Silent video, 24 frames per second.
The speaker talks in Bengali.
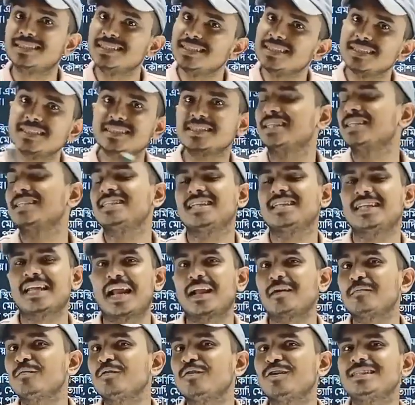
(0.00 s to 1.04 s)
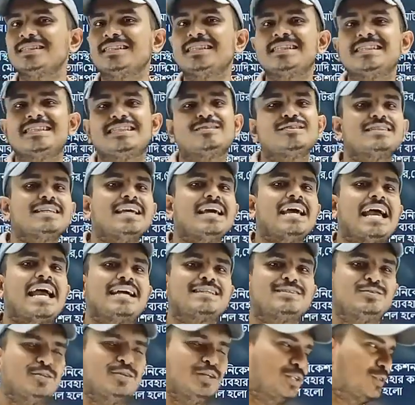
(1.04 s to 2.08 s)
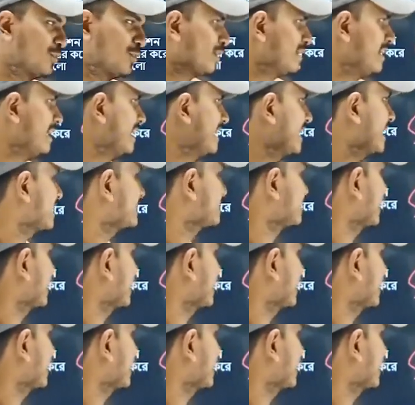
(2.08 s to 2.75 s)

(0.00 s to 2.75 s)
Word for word: জিনিসটা দিয়ে নাড়াবো ওই জিনিসটা হচ্ছে এক ছোট ঠিক